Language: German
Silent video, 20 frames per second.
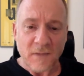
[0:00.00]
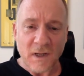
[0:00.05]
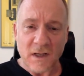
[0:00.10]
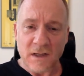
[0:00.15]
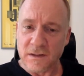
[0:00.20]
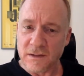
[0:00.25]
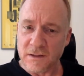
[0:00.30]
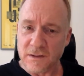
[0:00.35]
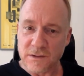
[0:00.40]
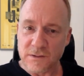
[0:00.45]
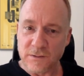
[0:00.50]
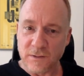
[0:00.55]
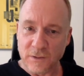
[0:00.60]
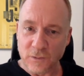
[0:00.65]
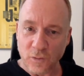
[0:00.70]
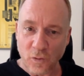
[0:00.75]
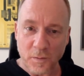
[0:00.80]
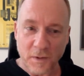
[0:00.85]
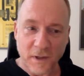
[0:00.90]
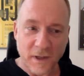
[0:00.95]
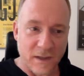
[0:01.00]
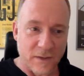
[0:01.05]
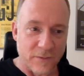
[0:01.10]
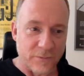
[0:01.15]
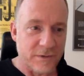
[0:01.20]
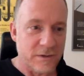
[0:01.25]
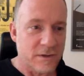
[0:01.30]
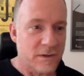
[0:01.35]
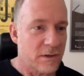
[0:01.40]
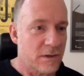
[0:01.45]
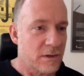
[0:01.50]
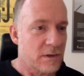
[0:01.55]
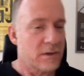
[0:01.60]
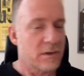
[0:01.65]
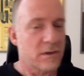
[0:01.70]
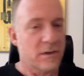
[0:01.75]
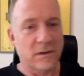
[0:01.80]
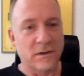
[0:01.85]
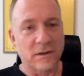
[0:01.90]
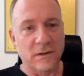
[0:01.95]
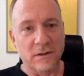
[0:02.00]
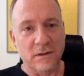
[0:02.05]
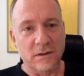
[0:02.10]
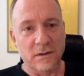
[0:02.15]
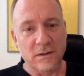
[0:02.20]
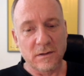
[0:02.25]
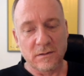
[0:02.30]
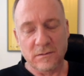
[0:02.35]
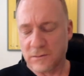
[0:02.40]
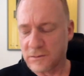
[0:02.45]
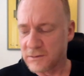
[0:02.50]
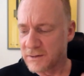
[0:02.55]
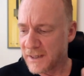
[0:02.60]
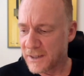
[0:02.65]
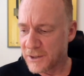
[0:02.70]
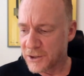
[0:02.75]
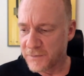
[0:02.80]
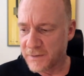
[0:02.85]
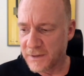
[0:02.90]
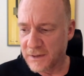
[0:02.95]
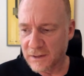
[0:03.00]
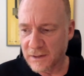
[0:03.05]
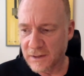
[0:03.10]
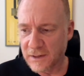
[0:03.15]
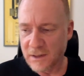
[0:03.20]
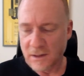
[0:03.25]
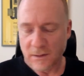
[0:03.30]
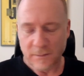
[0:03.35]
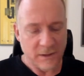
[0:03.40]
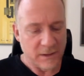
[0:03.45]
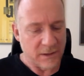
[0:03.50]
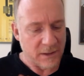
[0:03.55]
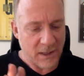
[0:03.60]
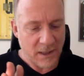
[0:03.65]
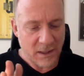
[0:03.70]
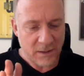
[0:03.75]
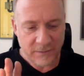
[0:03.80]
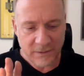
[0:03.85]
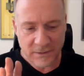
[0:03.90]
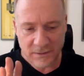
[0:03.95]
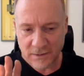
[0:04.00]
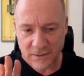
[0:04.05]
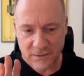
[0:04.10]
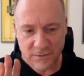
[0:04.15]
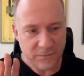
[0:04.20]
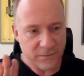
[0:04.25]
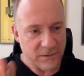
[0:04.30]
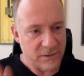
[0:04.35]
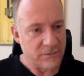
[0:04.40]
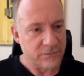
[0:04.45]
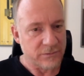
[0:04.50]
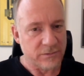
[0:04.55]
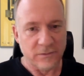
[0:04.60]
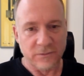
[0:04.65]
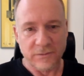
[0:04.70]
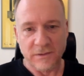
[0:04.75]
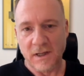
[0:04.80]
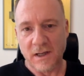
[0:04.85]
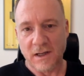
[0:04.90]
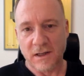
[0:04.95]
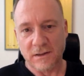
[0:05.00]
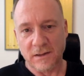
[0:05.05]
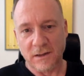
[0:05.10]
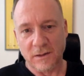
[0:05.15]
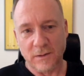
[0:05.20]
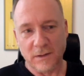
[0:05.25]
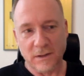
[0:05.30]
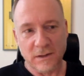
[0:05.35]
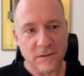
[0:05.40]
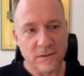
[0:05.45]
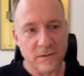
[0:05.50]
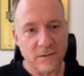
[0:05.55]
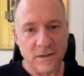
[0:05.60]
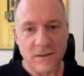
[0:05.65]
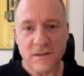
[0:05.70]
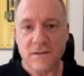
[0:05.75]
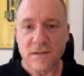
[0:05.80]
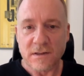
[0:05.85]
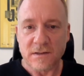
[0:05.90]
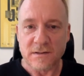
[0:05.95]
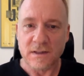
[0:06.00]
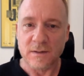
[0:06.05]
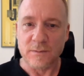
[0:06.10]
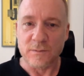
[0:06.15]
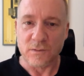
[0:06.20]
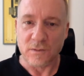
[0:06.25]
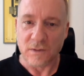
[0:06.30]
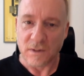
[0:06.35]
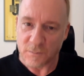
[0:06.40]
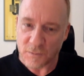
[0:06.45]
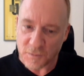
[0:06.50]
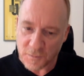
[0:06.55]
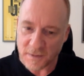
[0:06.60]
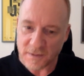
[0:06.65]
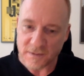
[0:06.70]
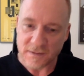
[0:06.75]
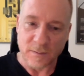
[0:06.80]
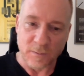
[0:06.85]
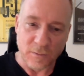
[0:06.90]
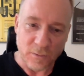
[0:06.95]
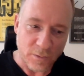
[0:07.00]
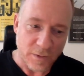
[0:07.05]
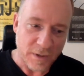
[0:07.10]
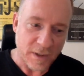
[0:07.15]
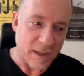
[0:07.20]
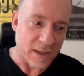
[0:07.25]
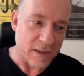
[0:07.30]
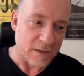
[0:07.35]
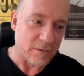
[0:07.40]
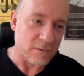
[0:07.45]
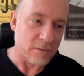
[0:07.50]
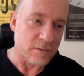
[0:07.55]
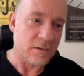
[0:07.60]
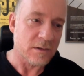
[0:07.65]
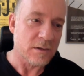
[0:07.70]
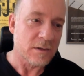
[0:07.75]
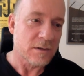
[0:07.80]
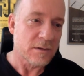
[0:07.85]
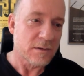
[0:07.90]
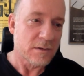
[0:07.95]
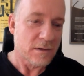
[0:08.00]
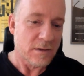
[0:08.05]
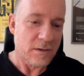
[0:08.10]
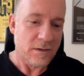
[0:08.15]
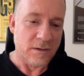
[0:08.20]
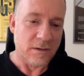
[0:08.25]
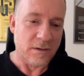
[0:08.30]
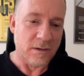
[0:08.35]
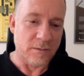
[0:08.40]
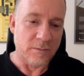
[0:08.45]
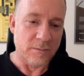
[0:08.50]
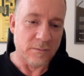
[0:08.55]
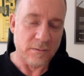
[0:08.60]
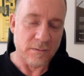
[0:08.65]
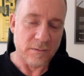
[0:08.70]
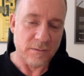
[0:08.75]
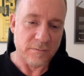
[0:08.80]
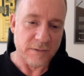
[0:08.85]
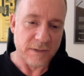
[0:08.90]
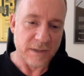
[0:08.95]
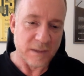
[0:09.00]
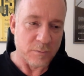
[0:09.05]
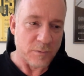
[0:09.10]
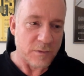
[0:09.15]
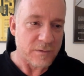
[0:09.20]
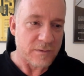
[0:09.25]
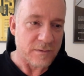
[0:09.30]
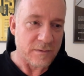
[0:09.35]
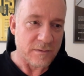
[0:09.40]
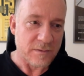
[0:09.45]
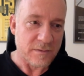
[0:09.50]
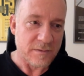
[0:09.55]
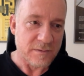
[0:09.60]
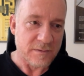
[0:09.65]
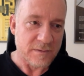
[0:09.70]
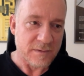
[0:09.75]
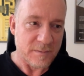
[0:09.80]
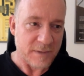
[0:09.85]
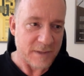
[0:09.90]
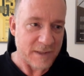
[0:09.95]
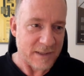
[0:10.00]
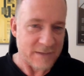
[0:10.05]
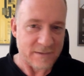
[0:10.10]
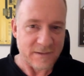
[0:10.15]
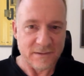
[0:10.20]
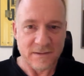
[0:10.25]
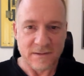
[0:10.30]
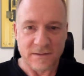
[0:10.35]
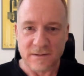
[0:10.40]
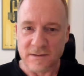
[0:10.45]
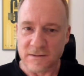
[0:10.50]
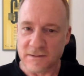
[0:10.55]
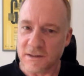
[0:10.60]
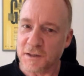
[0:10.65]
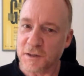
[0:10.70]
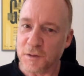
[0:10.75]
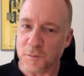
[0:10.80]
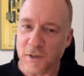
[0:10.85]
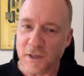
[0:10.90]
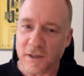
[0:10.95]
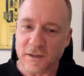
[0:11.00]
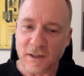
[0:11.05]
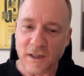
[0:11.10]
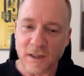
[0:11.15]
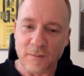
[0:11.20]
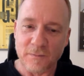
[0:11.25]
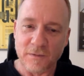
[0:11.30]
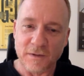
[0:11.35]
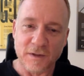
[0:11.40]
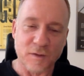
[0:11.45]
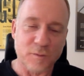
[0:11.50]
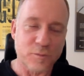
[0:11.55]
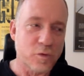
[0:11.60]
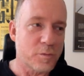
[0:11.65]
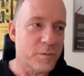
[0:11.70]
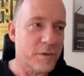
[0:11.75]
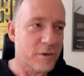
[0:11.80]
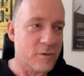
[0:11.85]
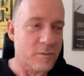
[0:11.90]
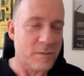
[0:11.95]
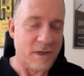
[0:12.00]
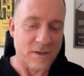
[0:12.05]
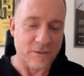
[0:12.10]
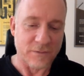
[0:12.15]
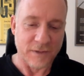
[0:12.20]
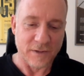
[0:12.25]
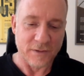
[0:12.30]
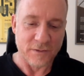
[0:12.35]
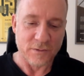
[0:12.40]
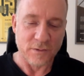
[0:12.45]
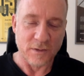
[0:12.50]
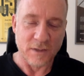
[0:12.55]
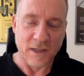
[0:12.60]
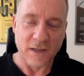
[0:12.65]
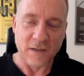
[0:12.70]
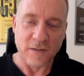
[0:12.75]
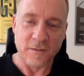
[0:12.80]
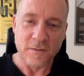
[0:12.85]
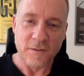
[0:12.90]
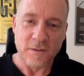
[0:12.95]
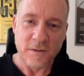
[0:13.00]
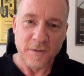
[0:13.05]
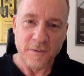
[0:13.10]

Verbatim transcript: äh, zur Atomkraft. Äh, total schwierig, aber egal, wenn das vier, fünf Jahre dauert, dann ist das eben so, dann muss man das eben durchhalten. Und ähm, ich muss ein ziemlich entsetztes Gesicht gemacht haben, weil das Publikum anfing zu lachen